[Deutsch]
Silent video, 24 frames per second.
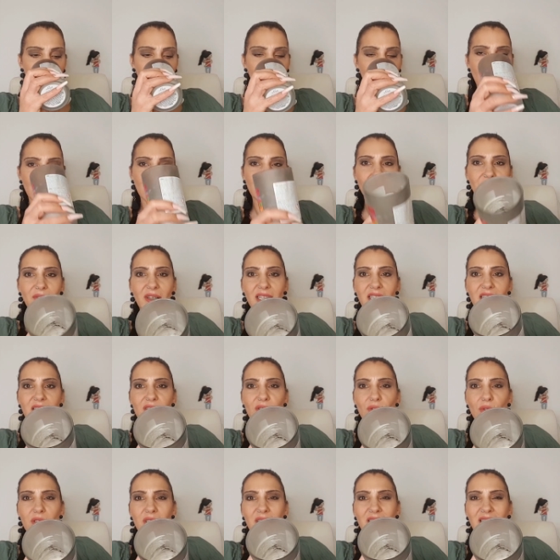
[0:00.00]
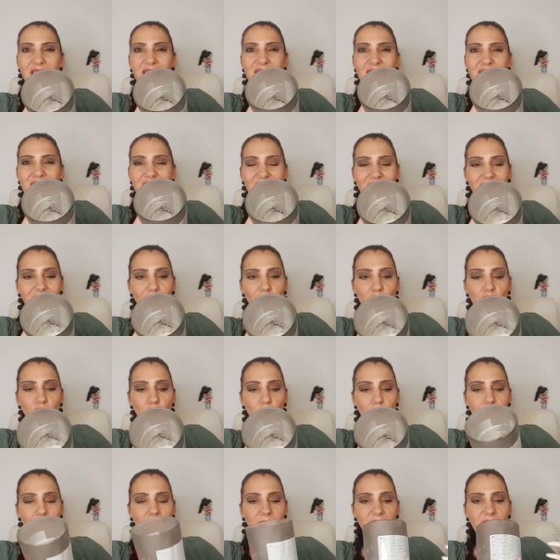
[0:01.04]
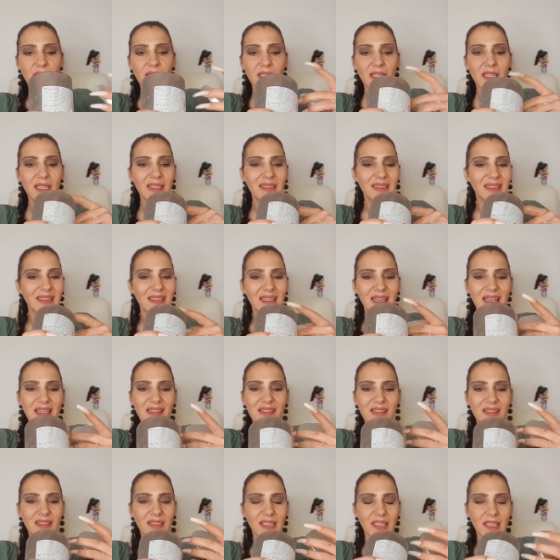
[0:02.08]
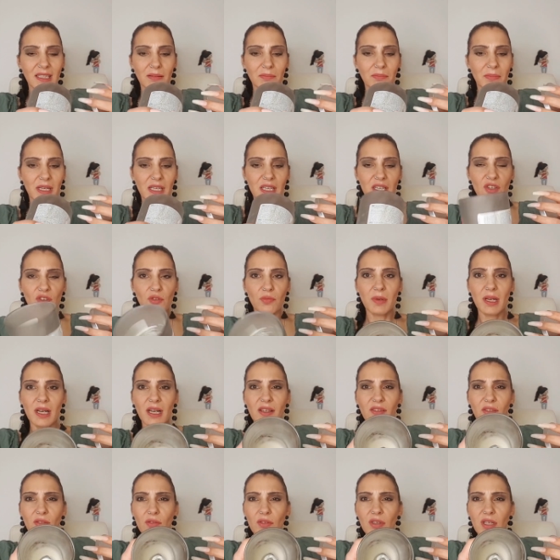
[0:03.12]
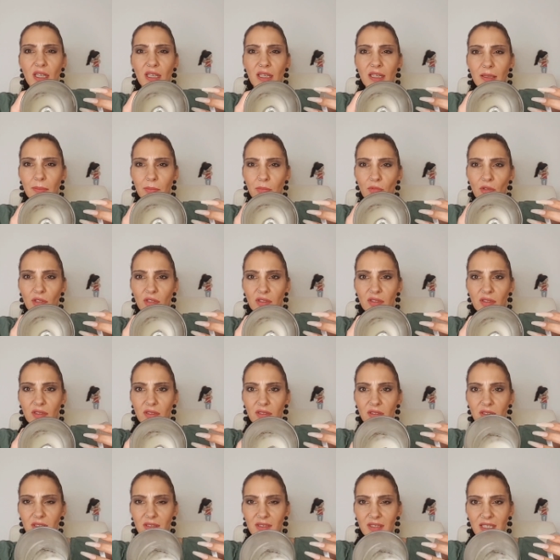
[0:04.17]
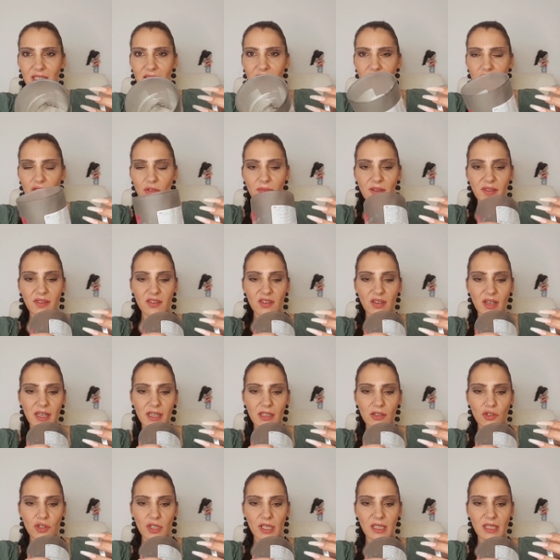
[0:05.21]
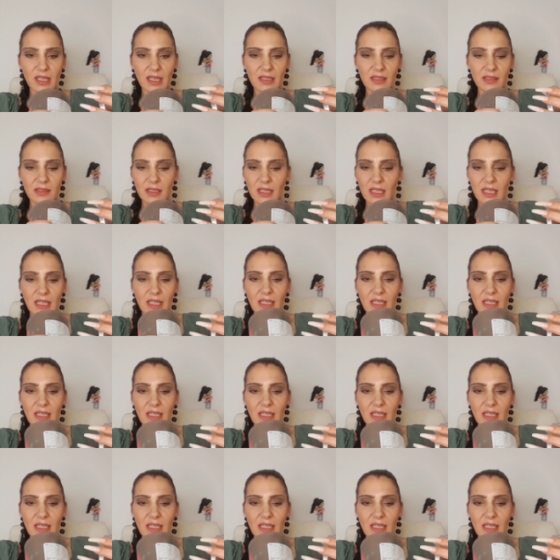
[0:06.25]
Das war hier so ein riesen Klopper. Den Rest kriegt man nicht mehr. Also hier klebt noch eine, ein Teelicht, was ich reingestellt hatte.